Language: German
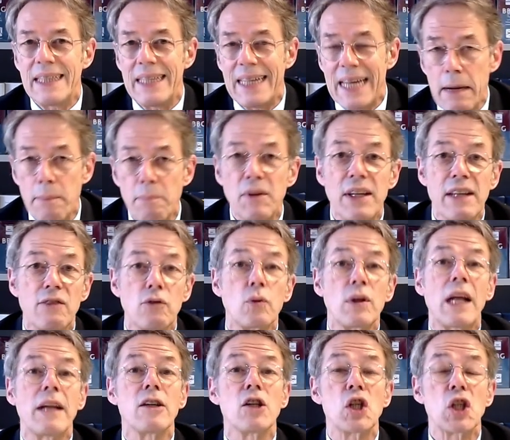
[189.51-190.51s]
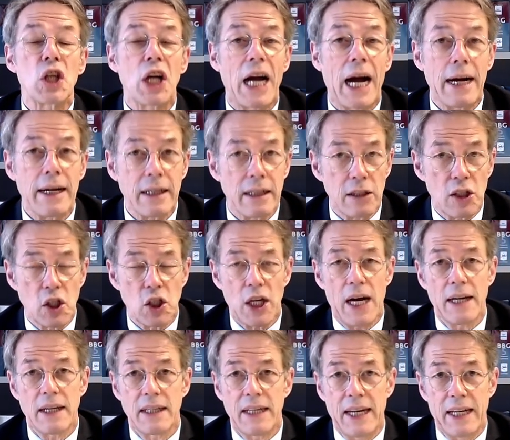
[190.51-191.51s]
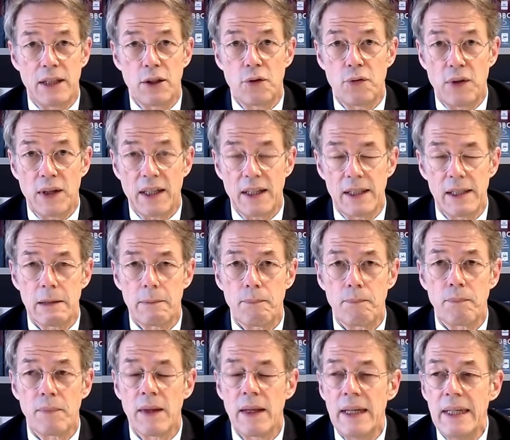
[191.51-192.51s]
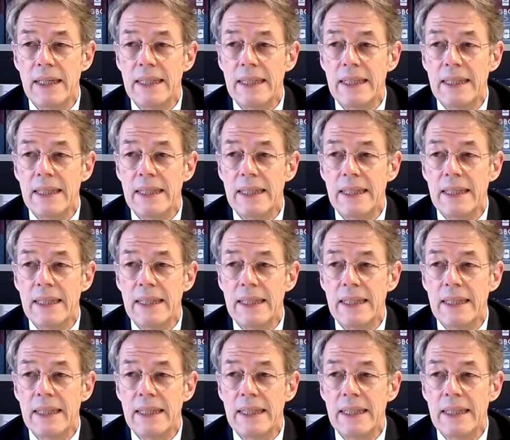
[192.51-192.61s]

die Ebene der sogenannten Schrankenschranke entwickelt.